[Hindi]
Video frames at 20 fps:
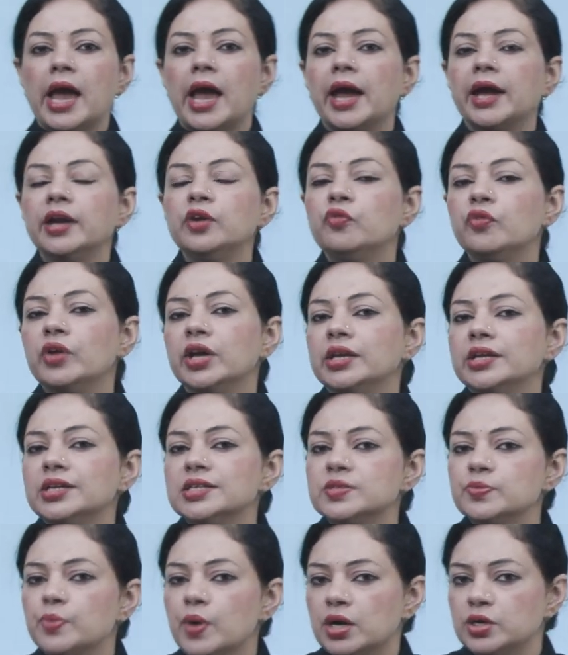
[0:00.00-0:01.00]
एंड
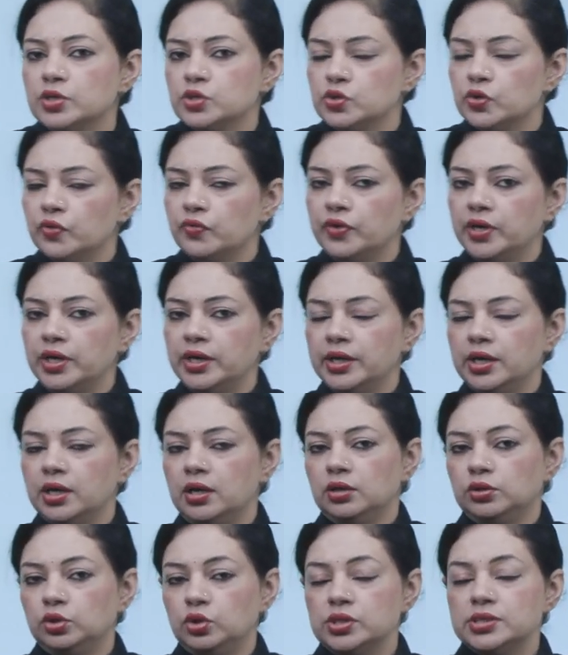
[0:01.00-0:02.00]
वेरियस पार्ट्स ऑफ इंडिया
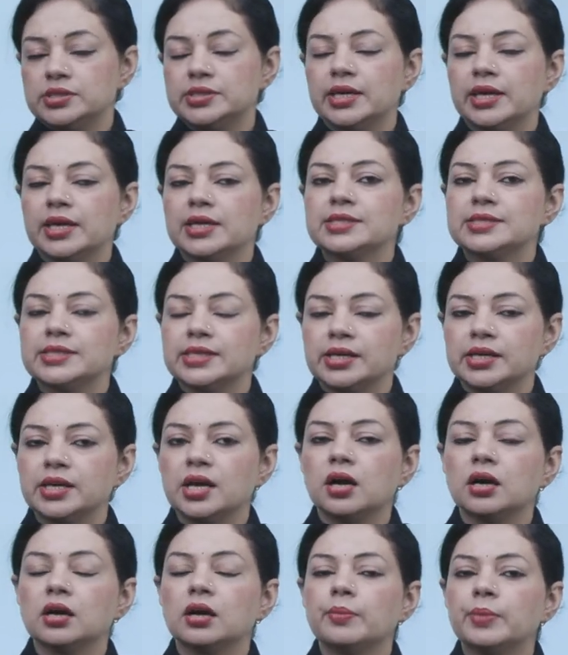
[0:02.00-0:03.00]
तो इस जगह से
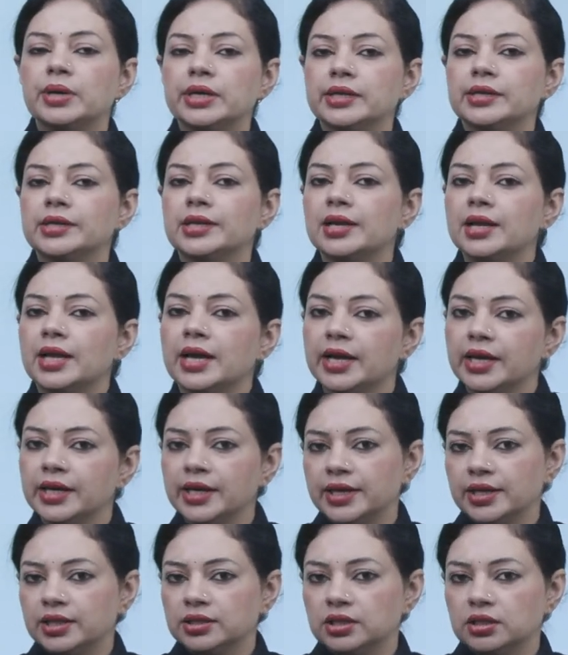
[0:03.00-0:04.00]
यहाँ का मटेरियल लाया
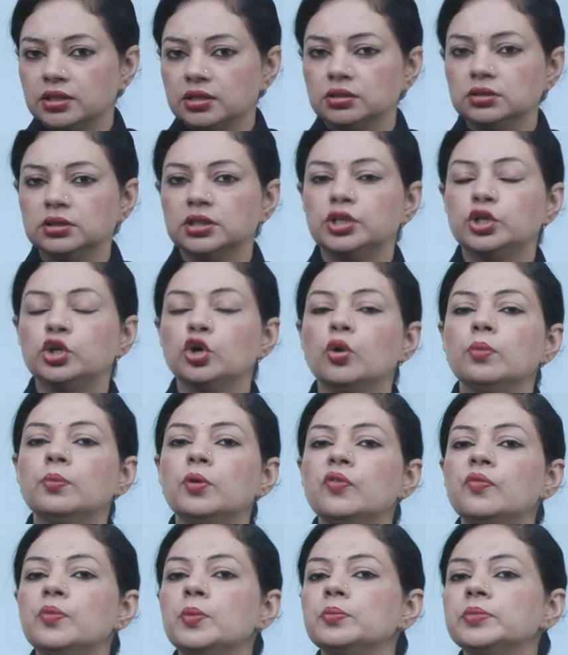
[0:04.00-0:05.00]
गया था द टोम्ब
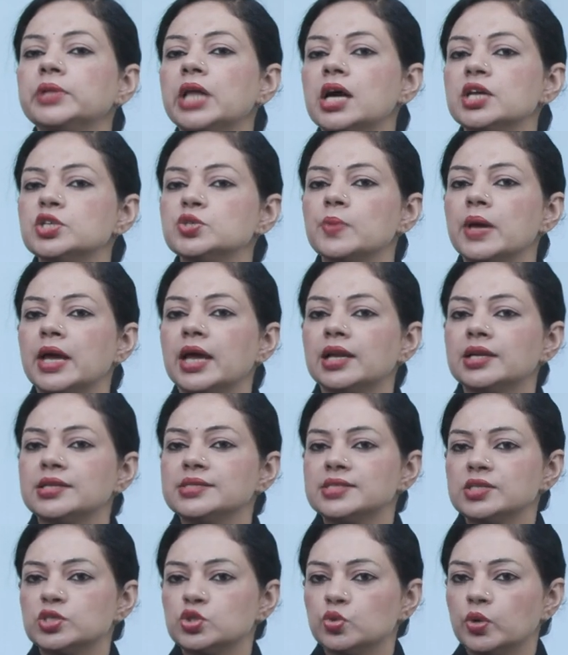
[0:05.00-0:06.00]
ऑफ मुमताज महल
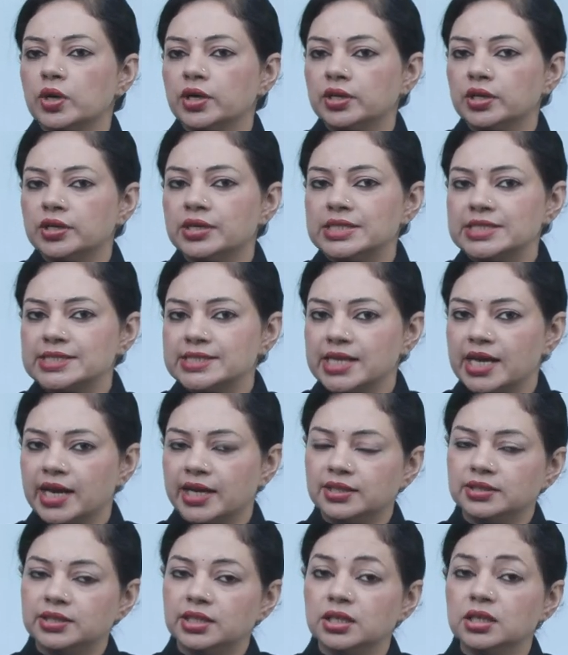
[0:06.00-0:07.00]
इज सिचुएटेड इन
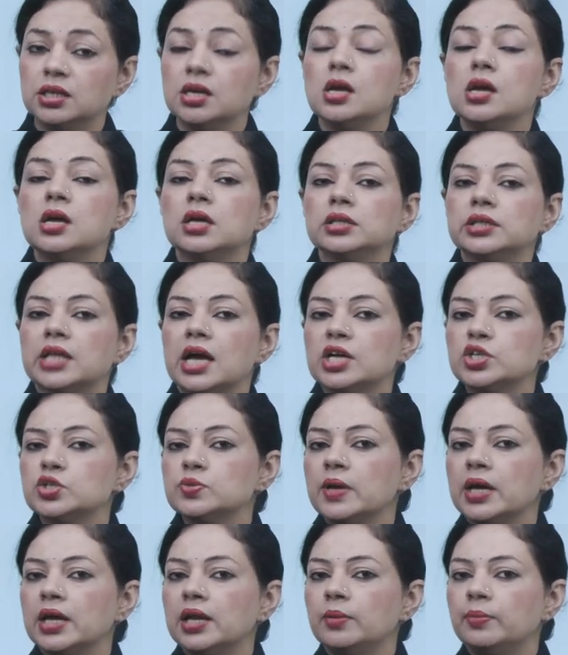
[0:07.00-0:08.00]
साइड द
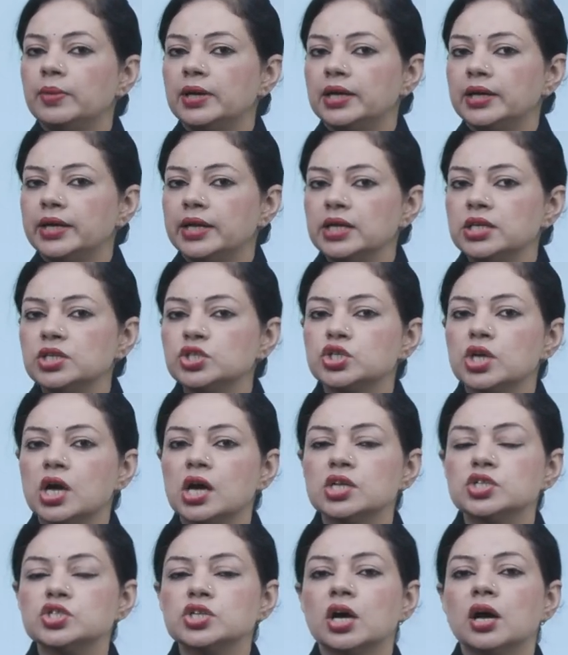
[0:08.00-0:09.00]
ताजमहल बिल्डिंग
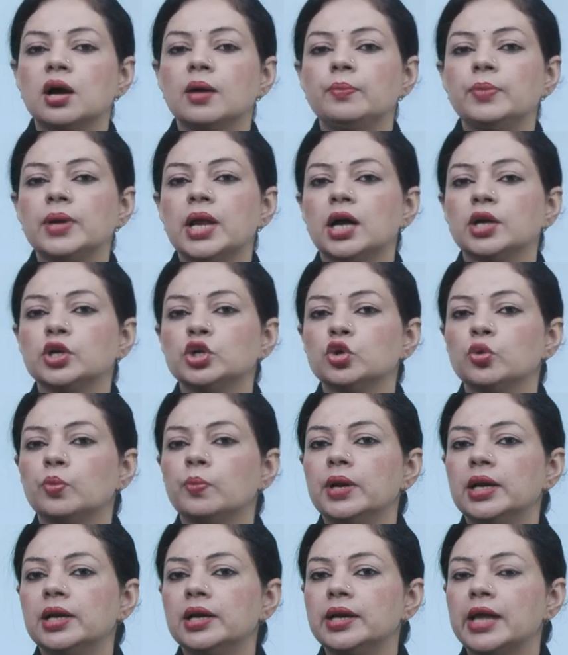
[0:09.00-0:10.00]
शाहजहाँ प्लान टू
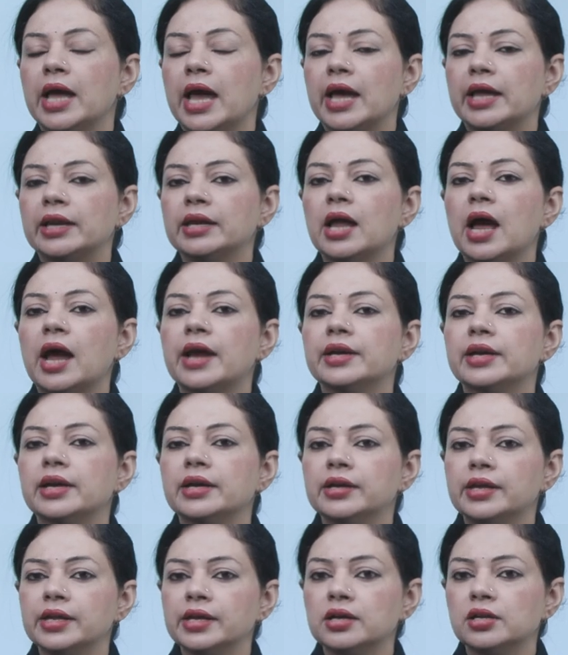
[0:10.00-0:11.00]
बिल्ड एन
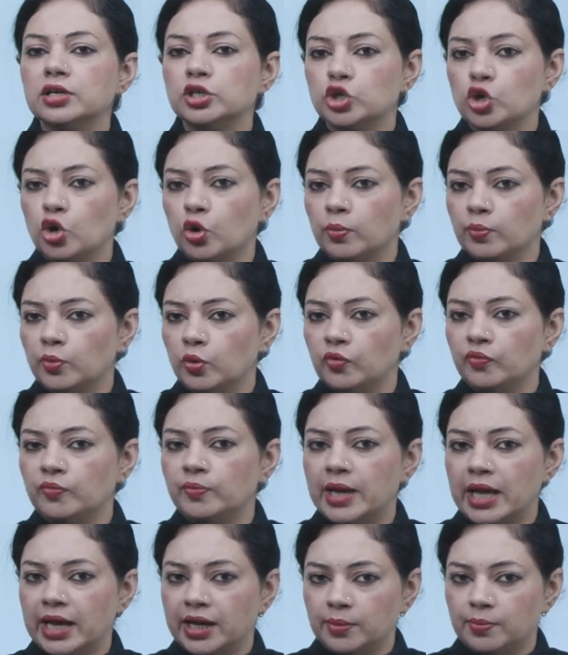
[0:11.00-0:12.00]
आइडेंटिकल टोम्ब ऑफ
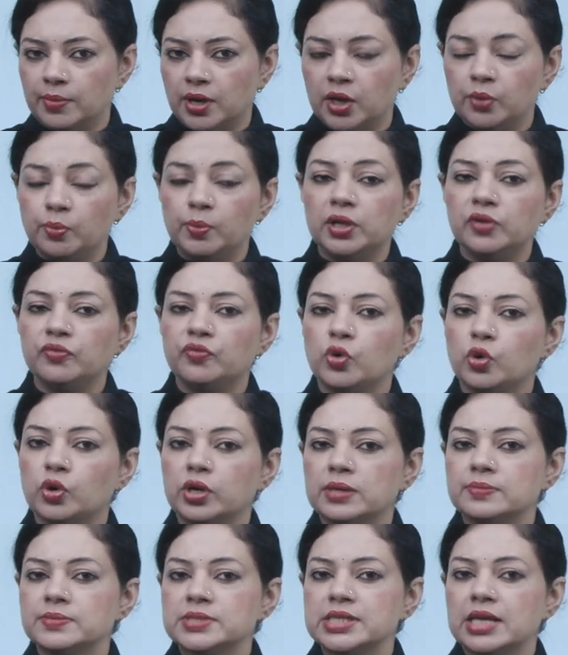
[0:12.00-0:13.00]
ब्लैक मार्बल फॉर
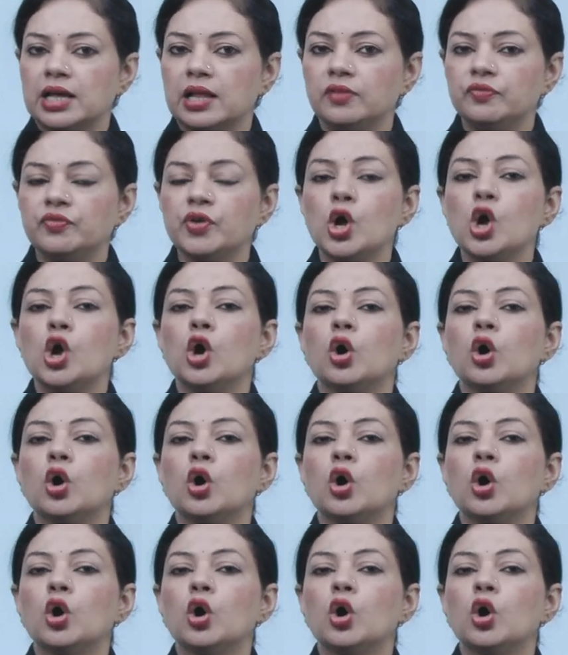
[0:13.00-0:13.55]
हिमसेल्फ